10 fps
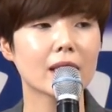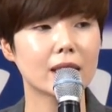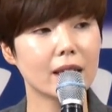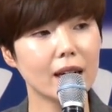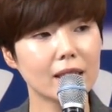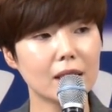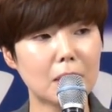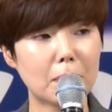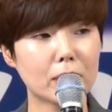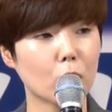그 하나님
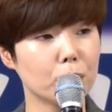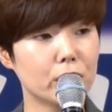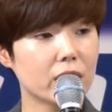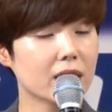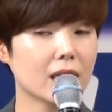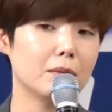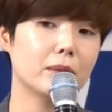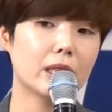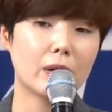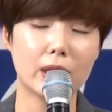앞에 넘치는
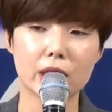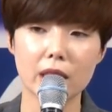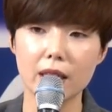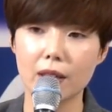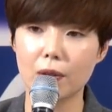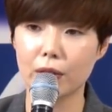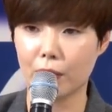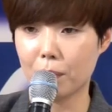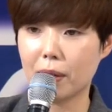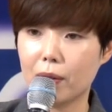감사와 찬양과
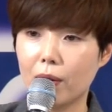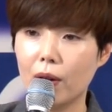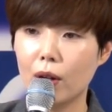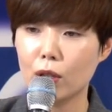경배로